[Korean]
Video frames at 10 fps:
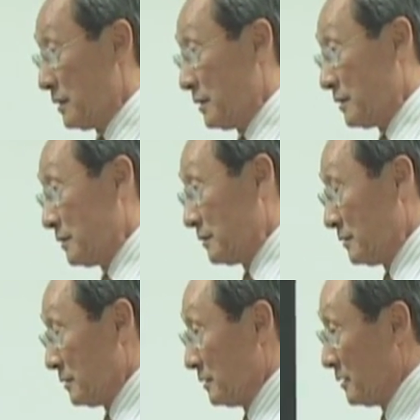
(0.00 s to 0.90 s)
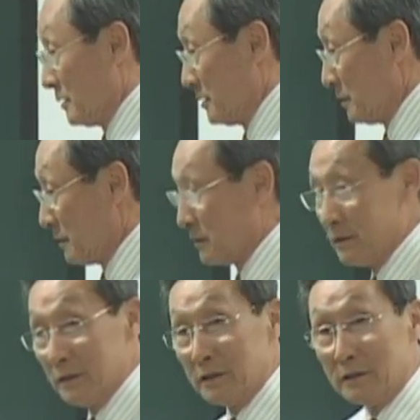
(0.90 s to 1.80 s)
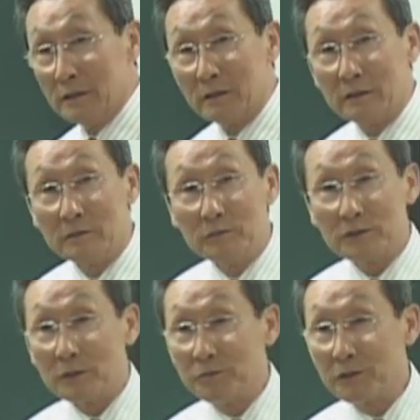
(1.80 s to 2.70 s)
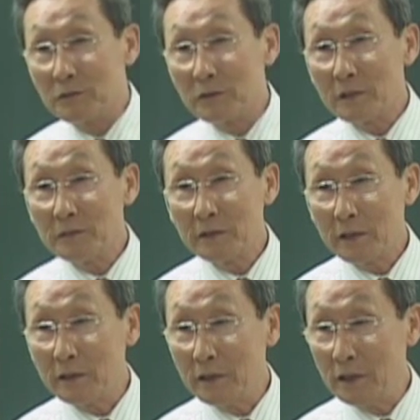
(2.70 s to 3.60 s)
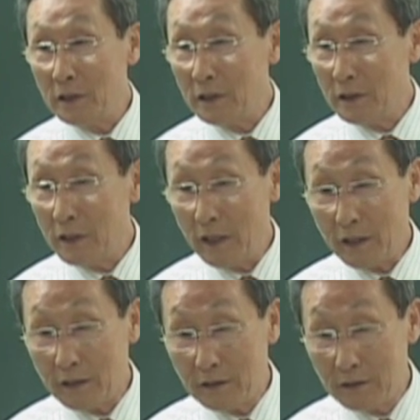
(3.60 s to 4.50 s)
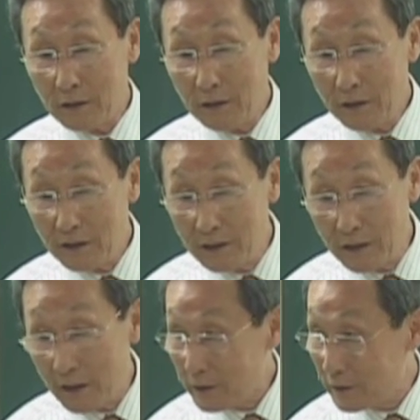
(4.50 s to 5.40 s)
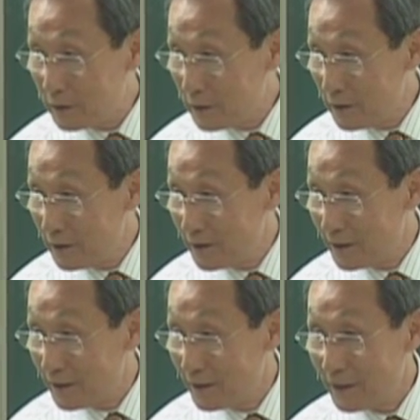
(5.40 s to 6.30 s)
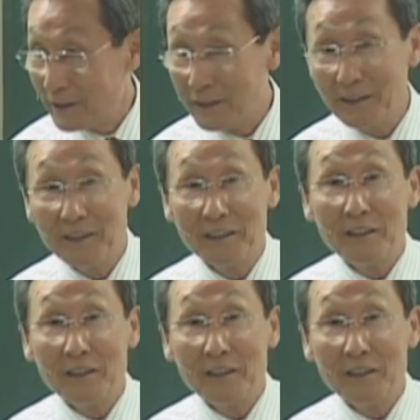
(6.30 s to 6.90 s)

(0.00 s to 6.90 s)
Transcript: 그, 그, 아, 그걸 무슨 프로그램을 그래요? 이엑스? 이엑스이? 예?